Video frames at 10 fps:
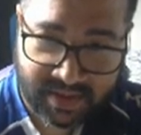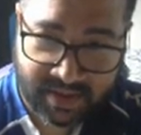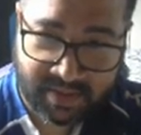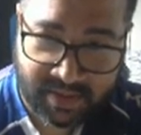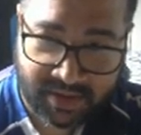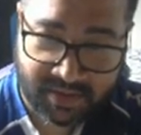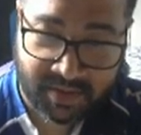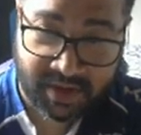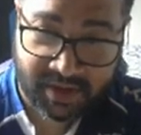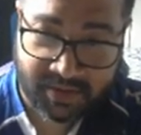Mano,
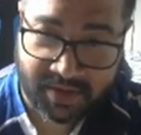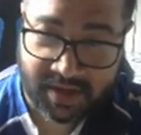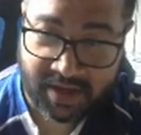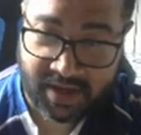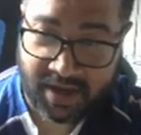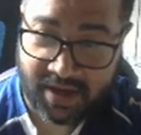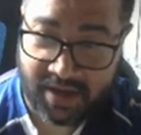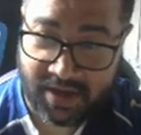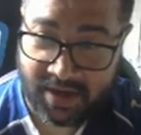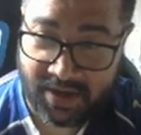mano, que que é
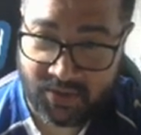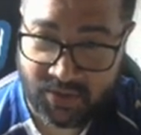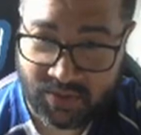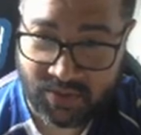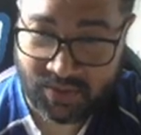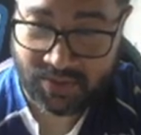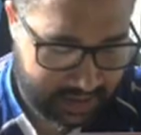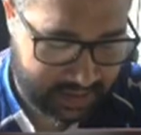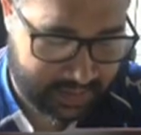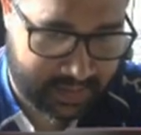isso?
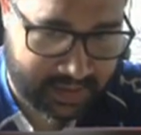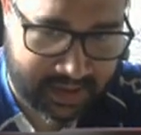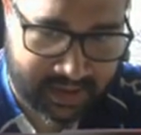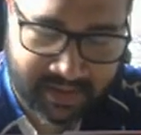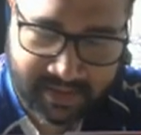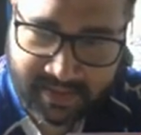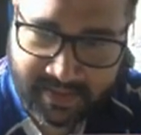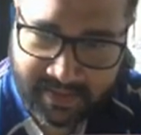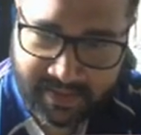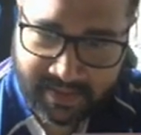Meu é, pai.
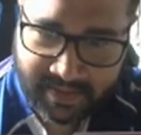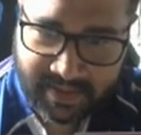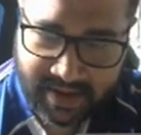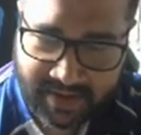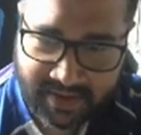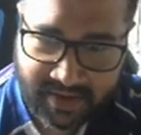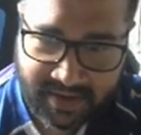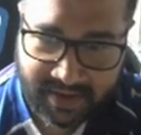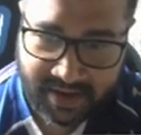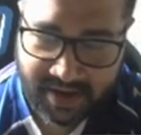Ah,
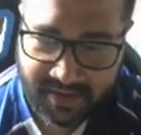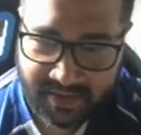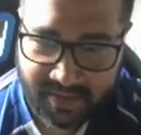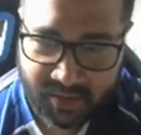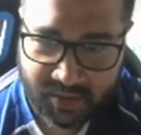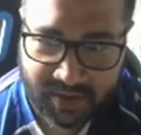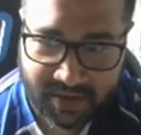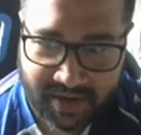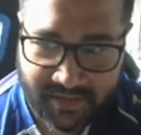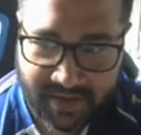agora não, vamos
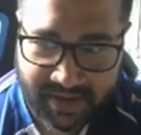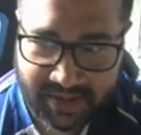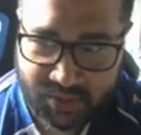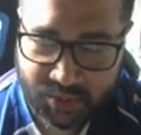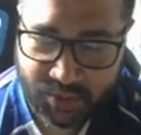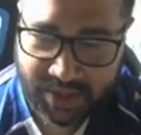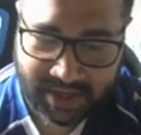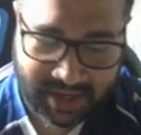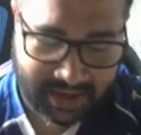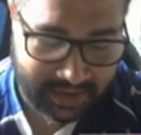agora fazer com o
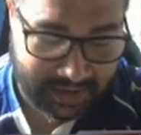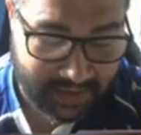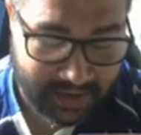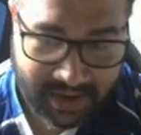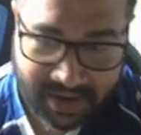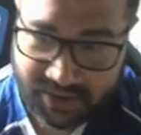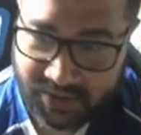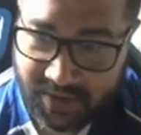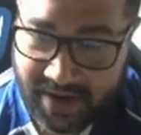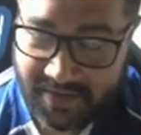Shuriken aqui. Então,
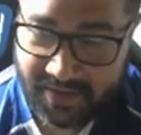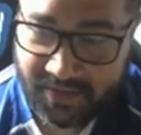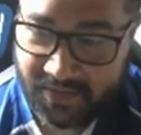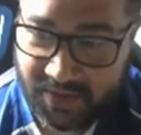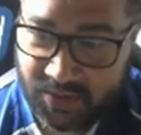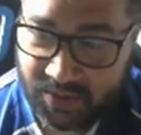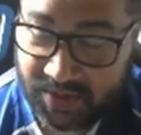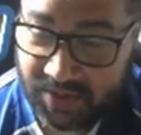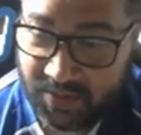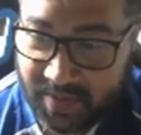estão gravando
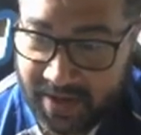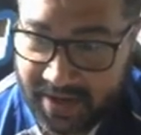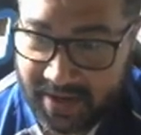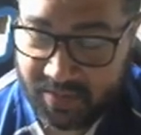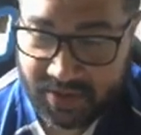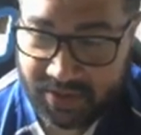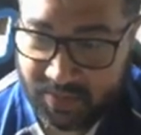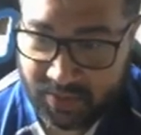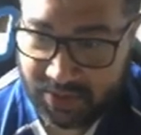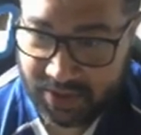videozinho pra quê? Pro,
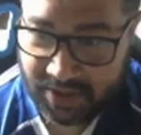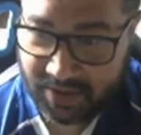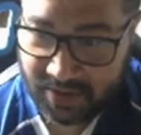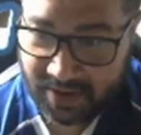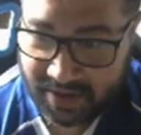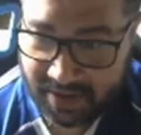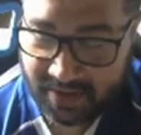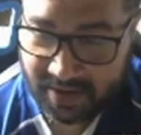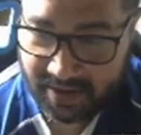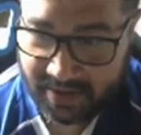pro TikTok
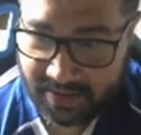agora?